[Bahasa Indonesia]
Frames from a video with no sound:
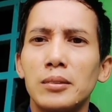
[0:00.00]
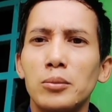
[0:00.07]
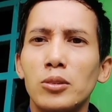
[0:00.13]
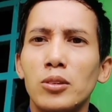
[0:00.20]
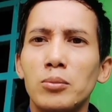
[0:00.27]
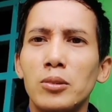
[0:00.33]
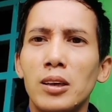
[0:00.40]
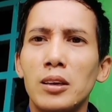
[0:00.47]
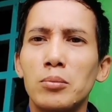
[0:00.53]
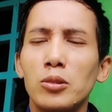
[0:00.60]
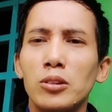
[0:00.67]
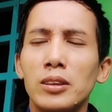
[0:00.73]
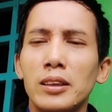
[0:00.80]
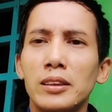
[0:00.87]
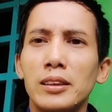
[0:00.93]
mau mengupload
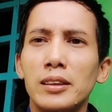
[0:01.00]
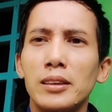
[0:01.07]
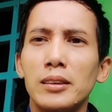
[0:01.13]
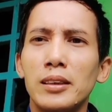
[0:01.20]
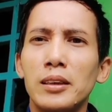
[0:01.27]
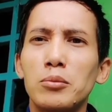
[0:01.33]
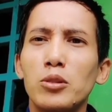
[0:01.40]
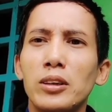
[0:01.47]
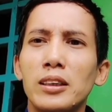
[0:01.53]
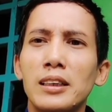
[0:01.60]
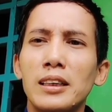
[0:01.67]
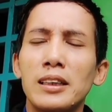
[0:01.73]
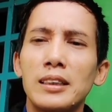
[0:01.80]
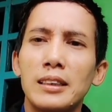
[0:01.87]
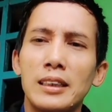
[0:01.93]
lagi ya mungkin ya
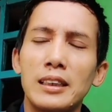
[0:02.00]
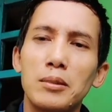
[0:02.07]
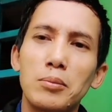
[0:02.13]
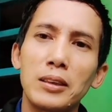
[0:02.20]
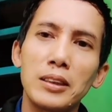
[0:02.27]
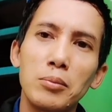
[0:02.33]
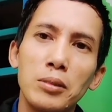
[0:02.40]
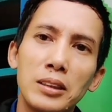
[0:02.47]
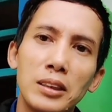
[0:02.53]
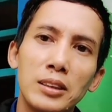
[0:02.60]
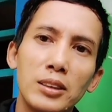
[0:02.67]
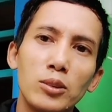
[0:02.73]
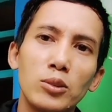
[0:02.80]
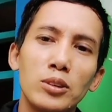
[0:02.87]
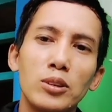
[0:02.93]
kedepannya bisa
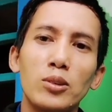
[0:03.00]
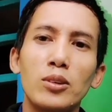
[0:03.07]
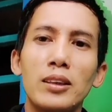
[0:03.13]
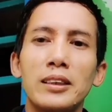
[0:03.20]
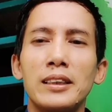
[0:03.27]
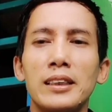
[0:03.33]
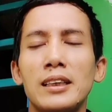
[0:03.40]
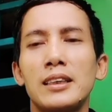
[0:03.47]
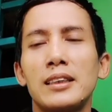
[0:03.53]
seru-seru lagi ya